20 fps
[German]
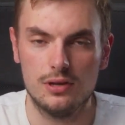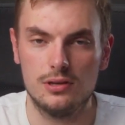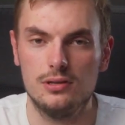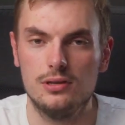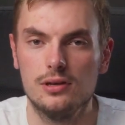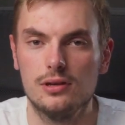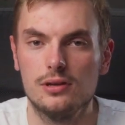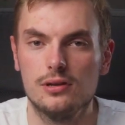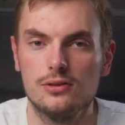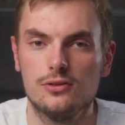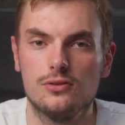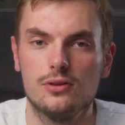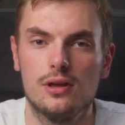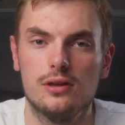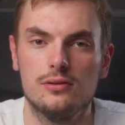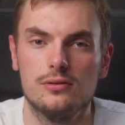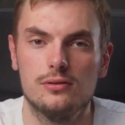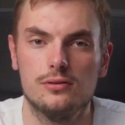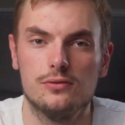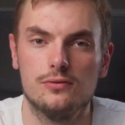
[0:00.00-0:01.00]
Hier ist
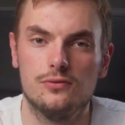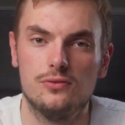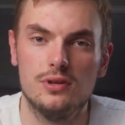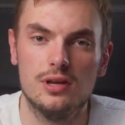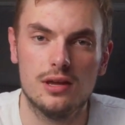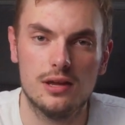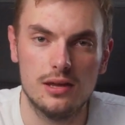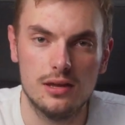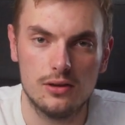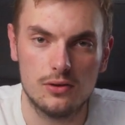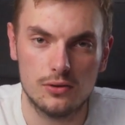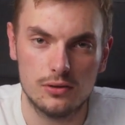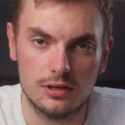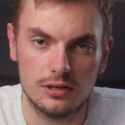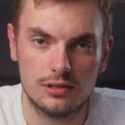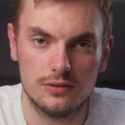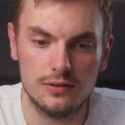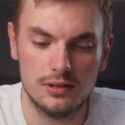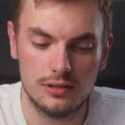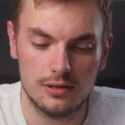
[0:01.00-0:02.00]
eine
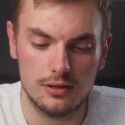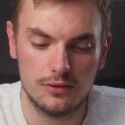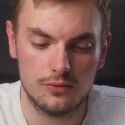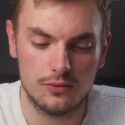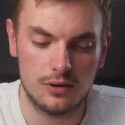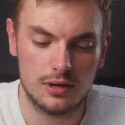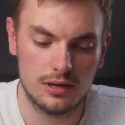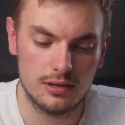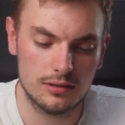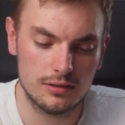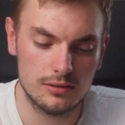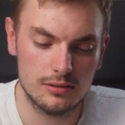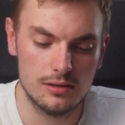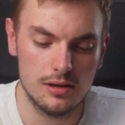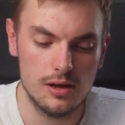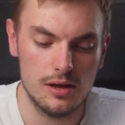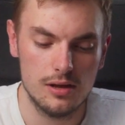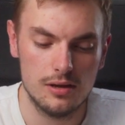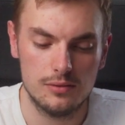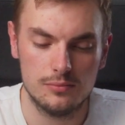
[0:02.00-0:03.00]
4G-Konnektivität vorhanden
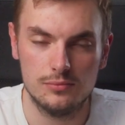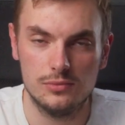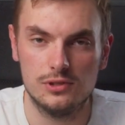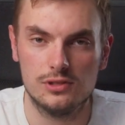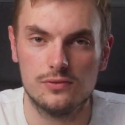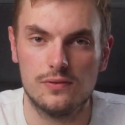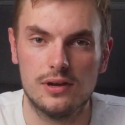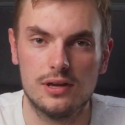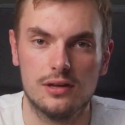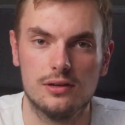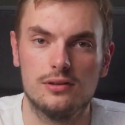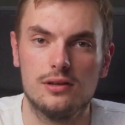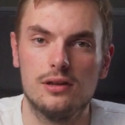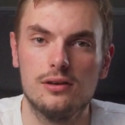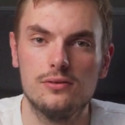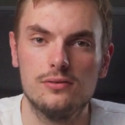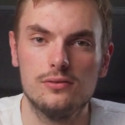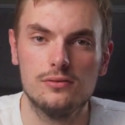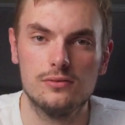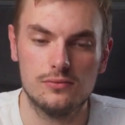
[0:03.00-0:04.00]
mit zwei
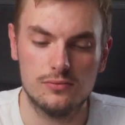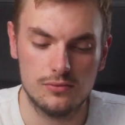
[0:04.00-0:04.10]
Antennen